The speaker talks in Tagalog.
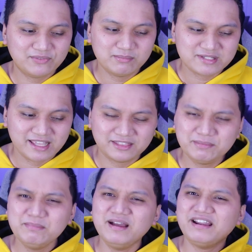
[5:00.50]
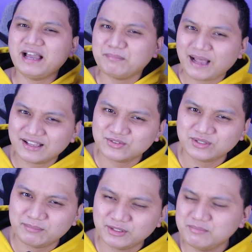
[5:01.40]
Film Center, may mga nakapasok
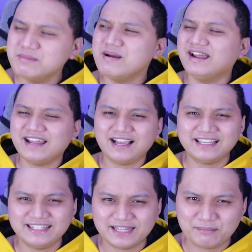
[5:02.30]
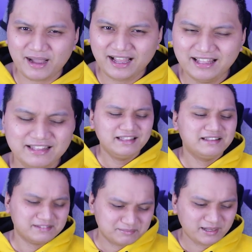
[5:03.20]
na ba doon? May mga nakakita ba?
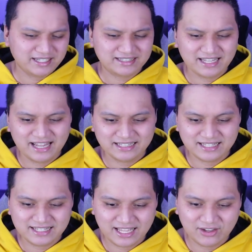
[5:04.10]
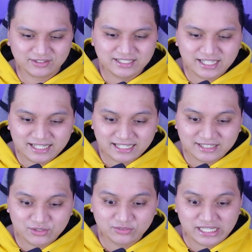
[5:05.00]
Pakita natin yan. O, tignan
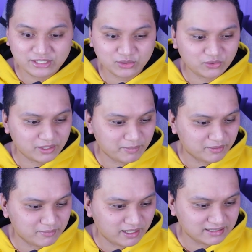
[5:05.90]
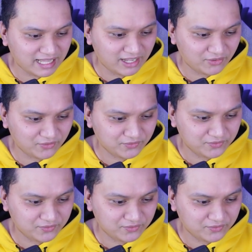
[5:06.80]
natin yung TikTok naman ng mga tao.